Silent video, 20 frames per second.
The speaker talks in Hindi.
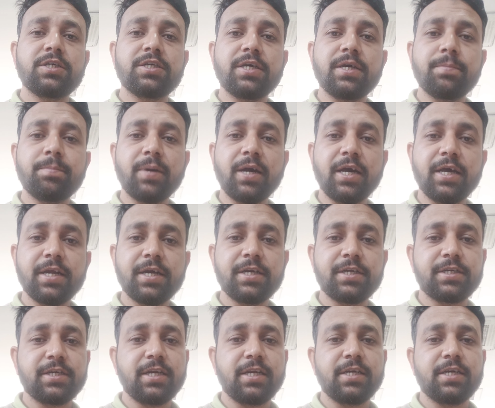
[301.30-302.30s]
ये
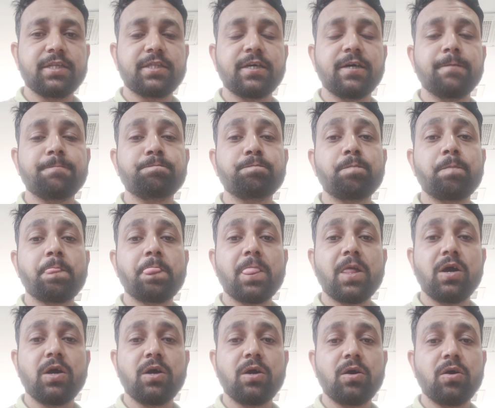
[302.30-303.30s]
बहरीन के लिए था
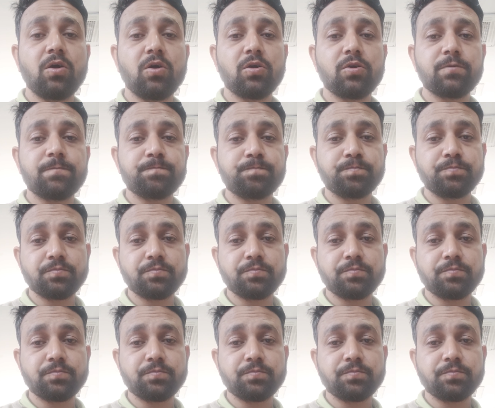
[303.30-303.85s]
और